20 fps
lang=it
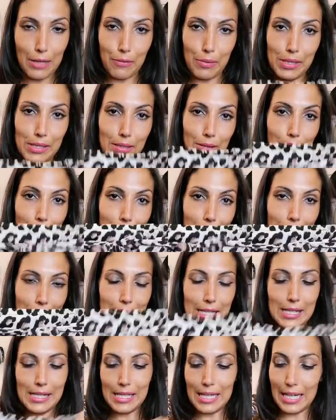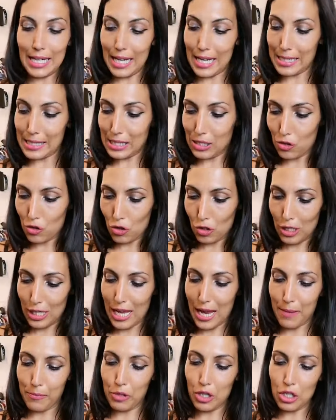e questa è una delizia ragazzi
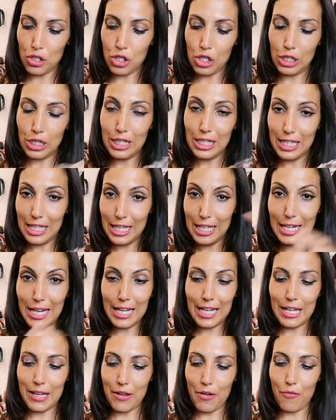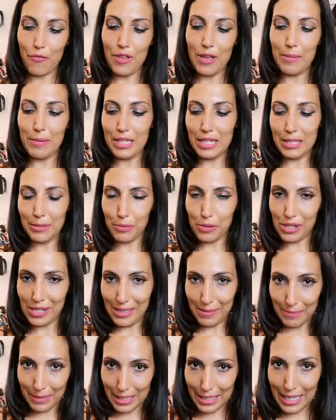sciogliamo la cintina che ovviamente
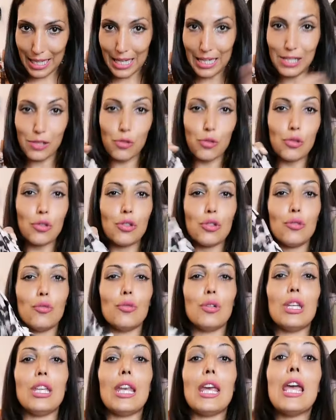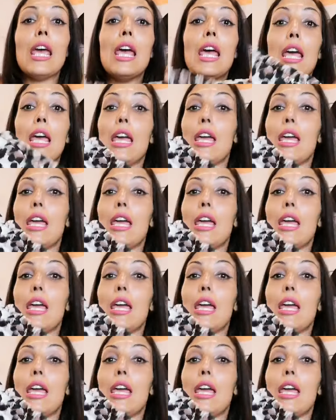possiamo andare a sostituire